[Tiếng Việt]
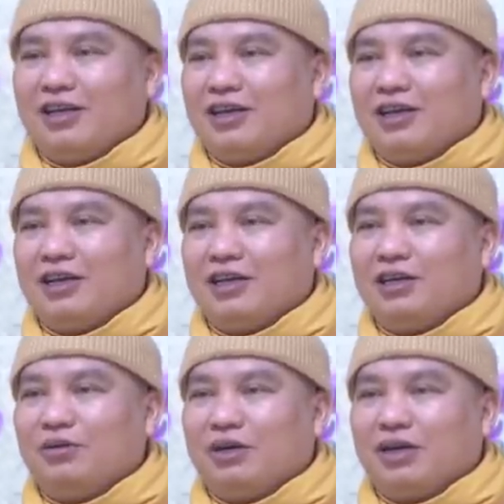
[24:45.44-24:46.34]
ờ,
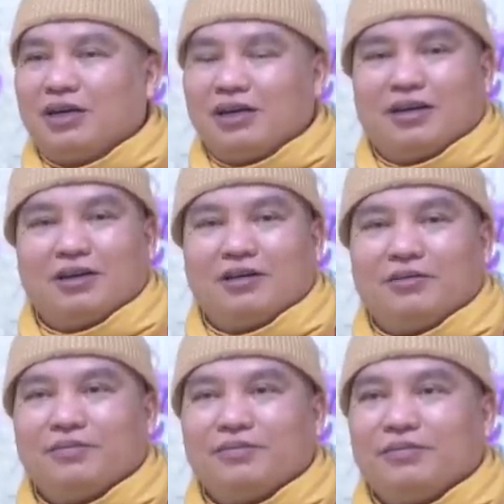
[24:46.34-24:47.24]
yếu à,
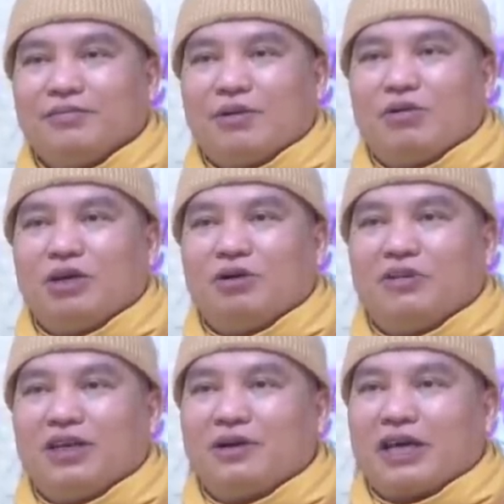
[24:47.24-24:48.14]
bóng yếu
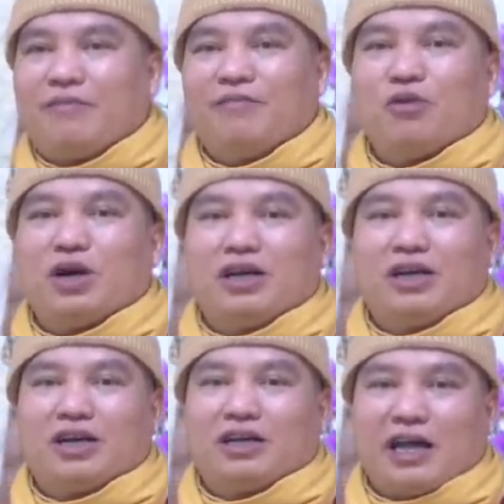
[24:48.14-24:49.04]
vía mà kém phúc hơn
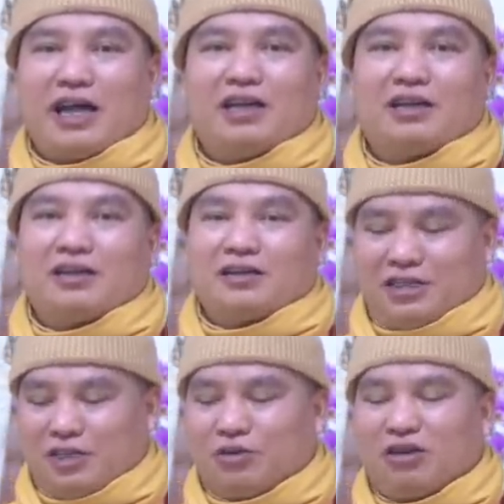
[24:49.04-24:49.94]
đó cứ thay
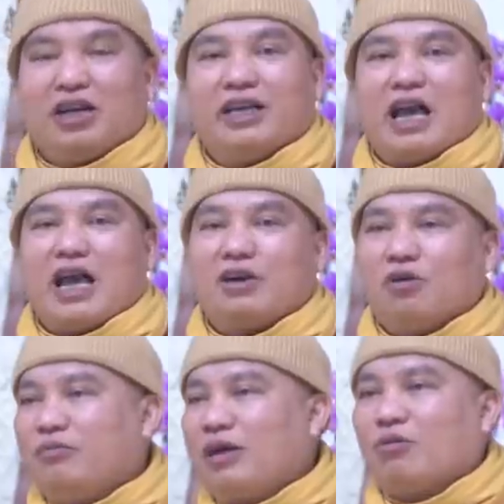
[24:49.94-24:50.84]
chịu cho người nhà cứ
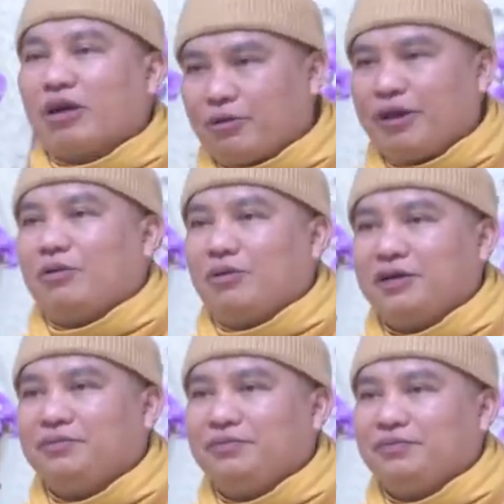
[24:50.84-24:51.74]
ốm đau quặt quẹo luôn
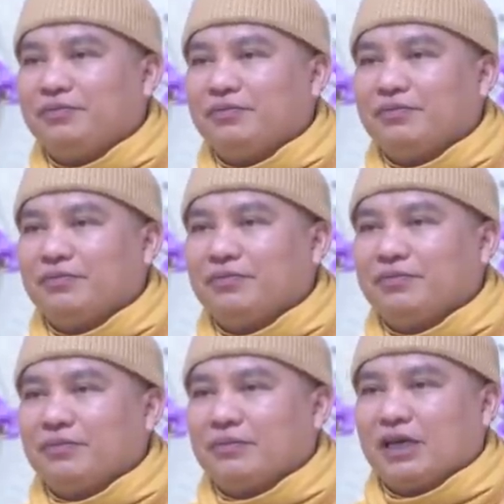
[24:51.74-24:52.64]

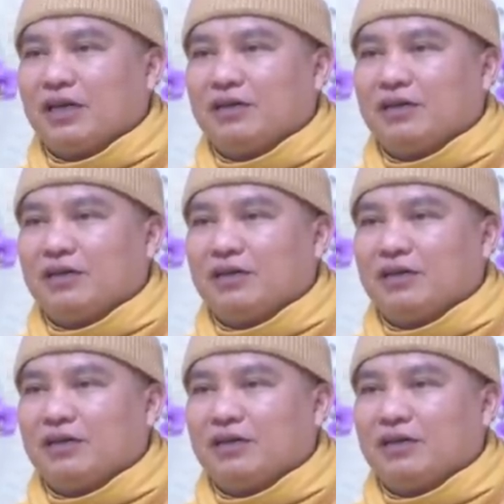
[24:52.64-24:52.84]
đó.